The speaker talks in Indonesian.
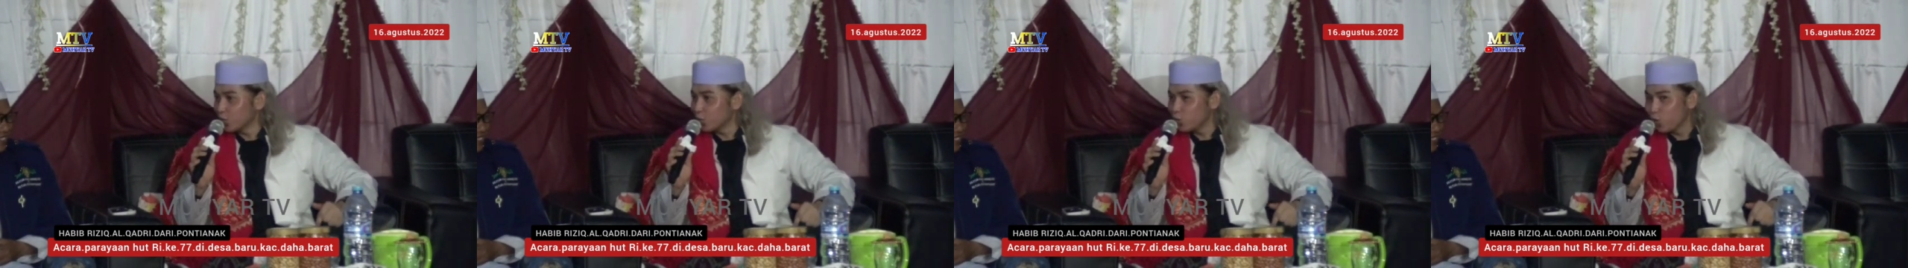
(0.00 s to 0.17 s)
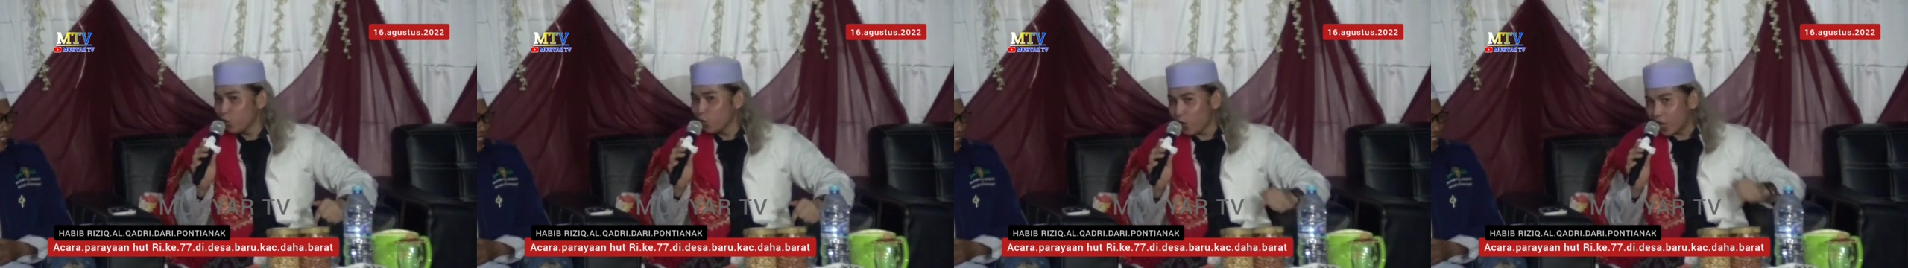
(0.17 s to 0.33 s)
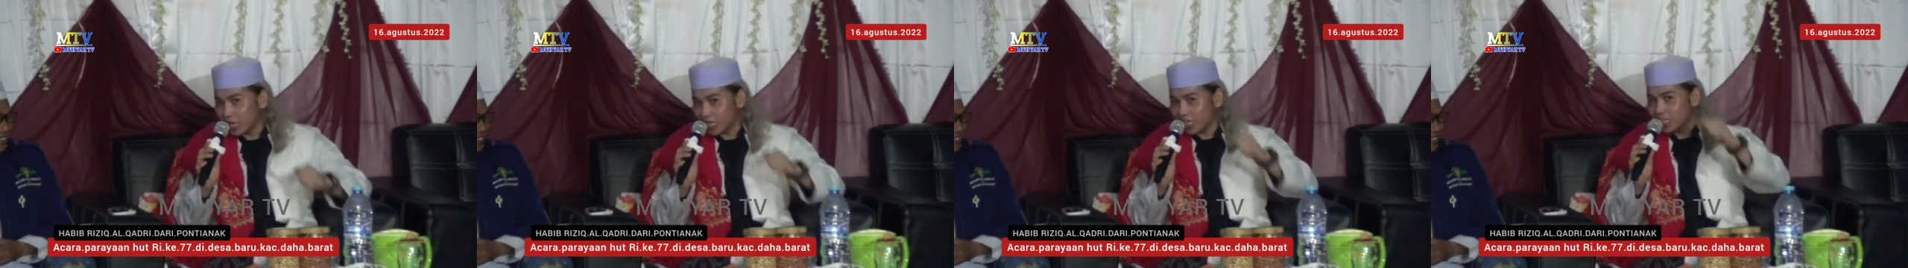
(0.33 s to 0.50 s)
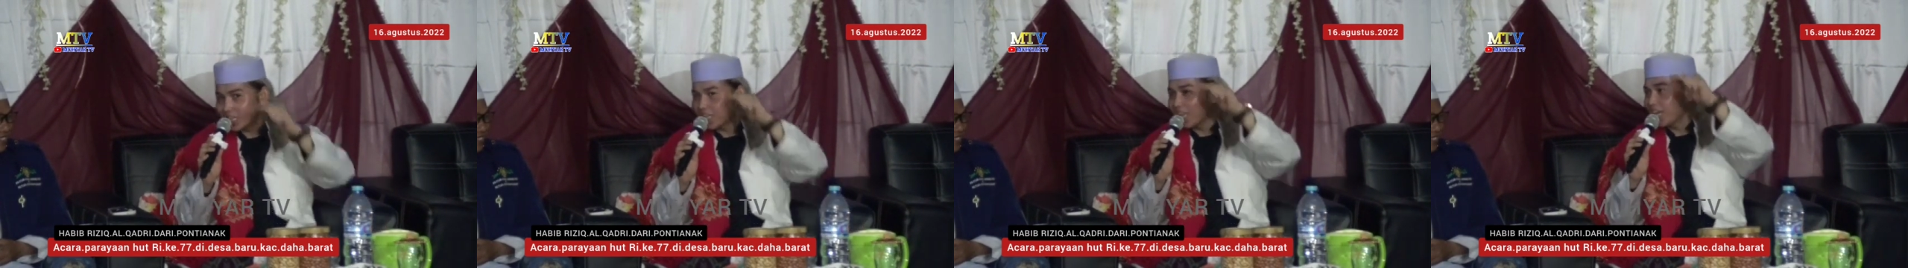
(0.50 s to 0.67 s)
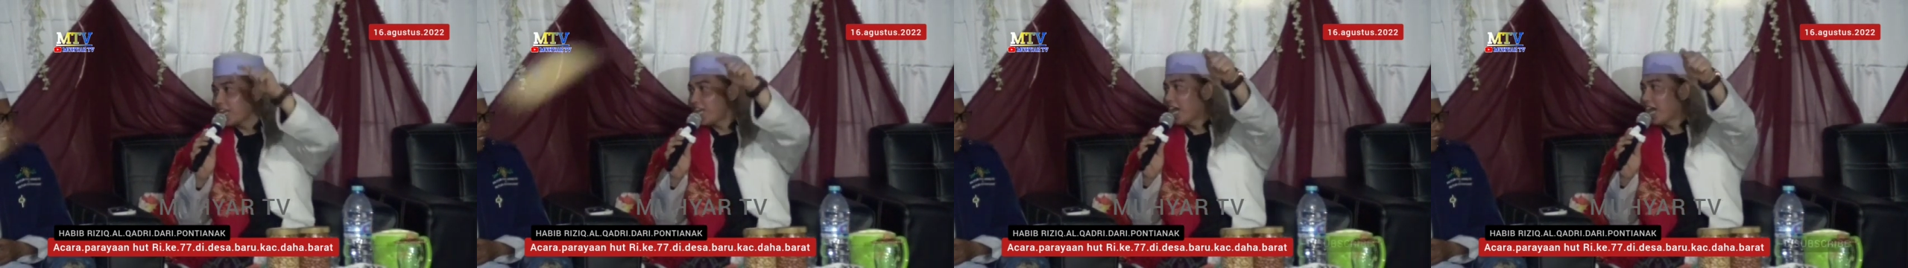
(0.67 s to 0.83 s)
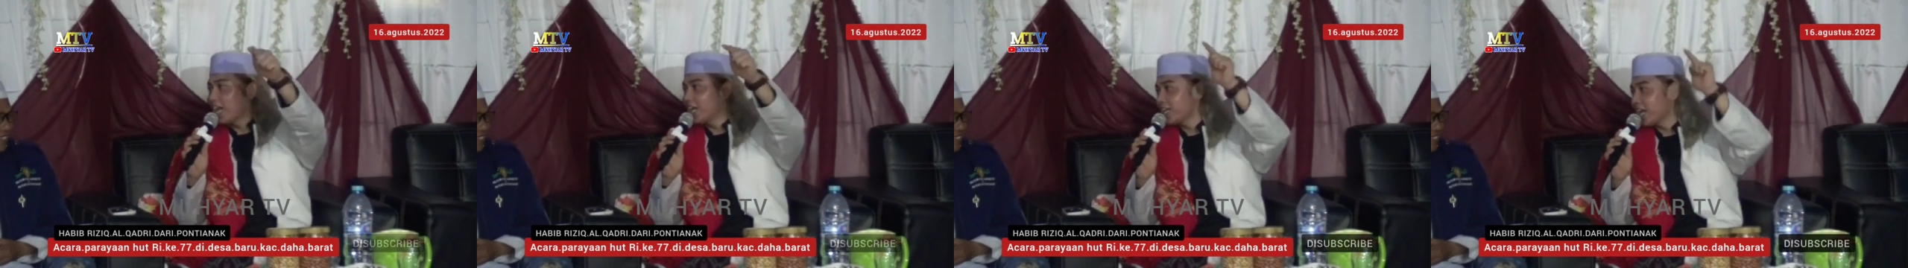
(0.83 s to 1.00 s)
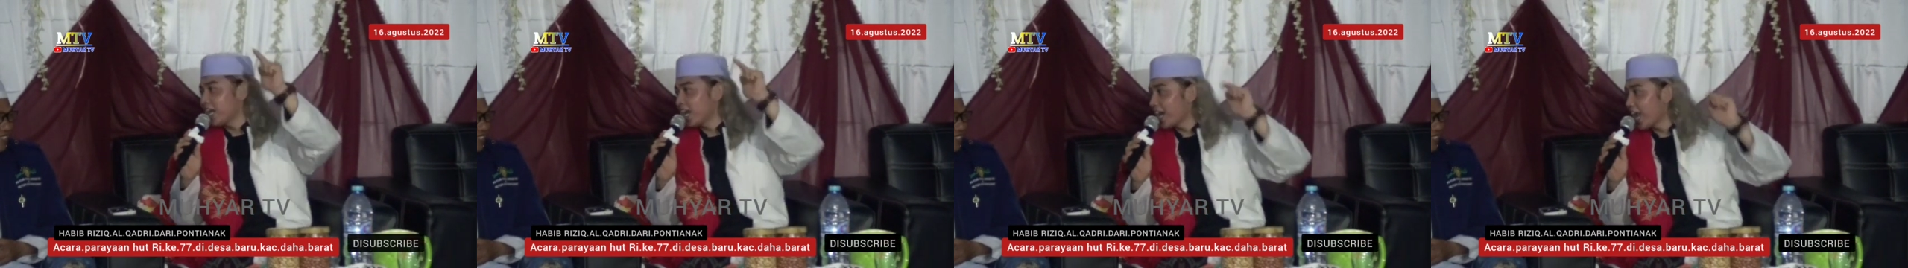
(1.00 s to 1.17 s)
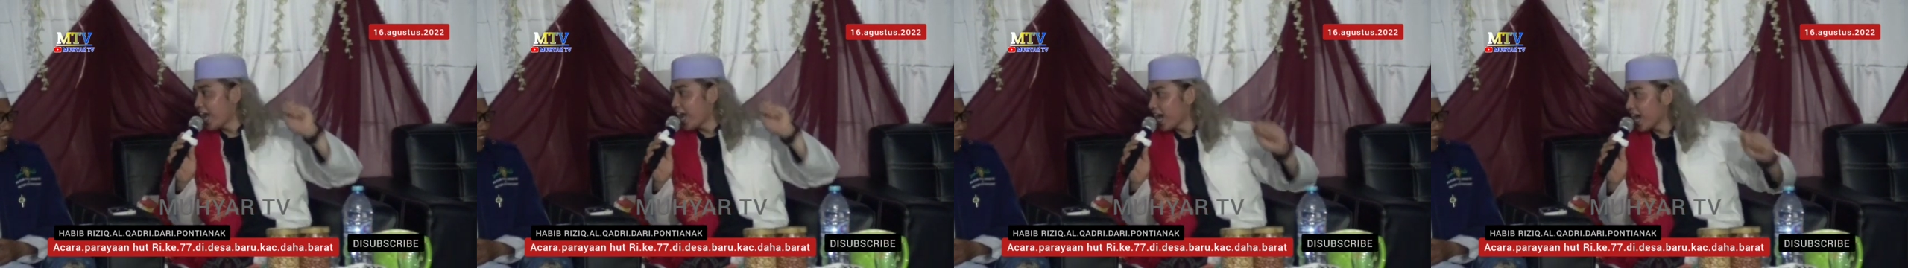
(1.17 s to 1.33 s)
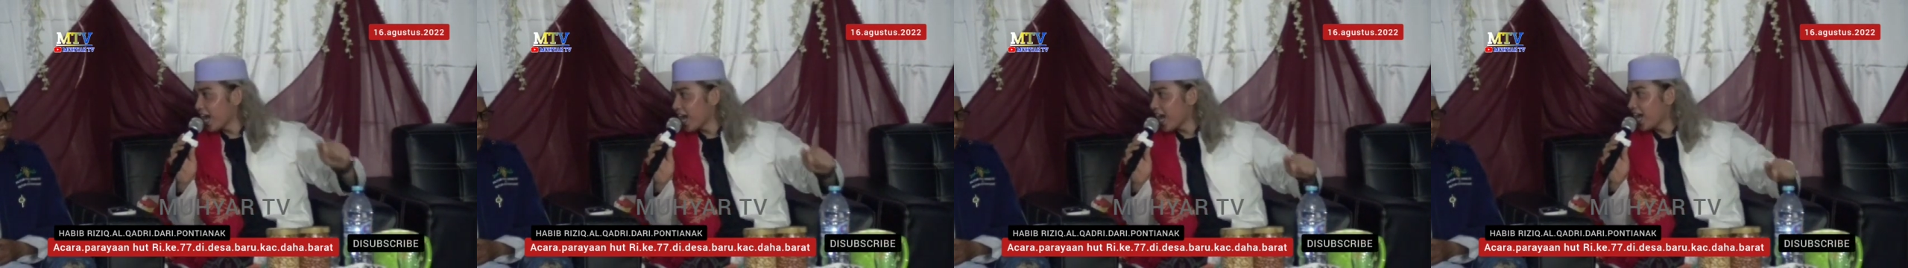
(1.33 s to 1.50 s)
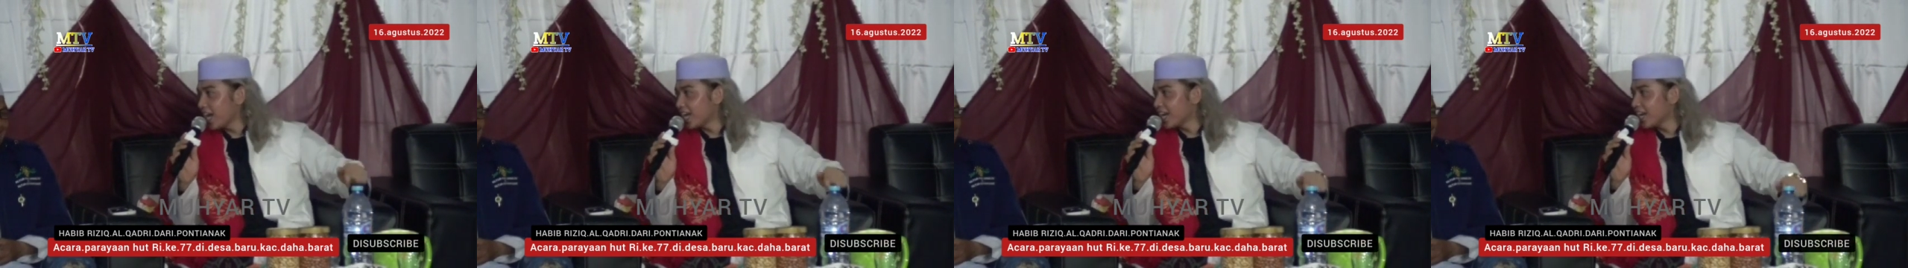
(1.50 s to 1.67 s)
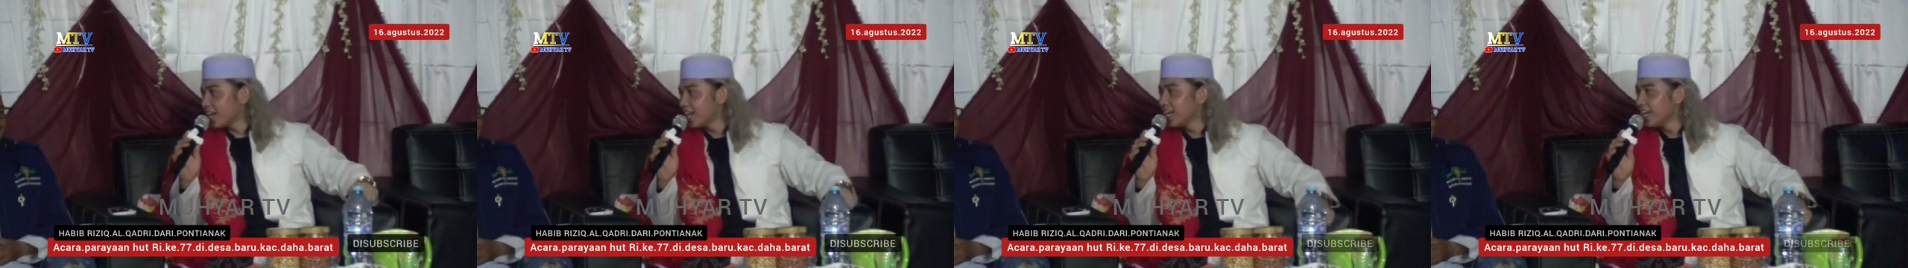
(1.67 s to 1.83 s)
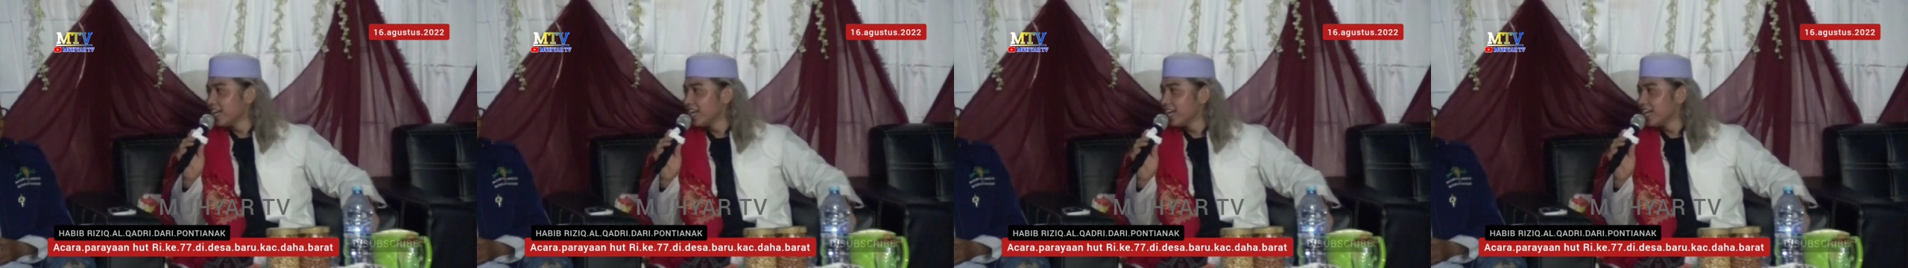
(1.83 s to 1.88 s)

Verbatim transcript: duduk kada terlihat nang langgar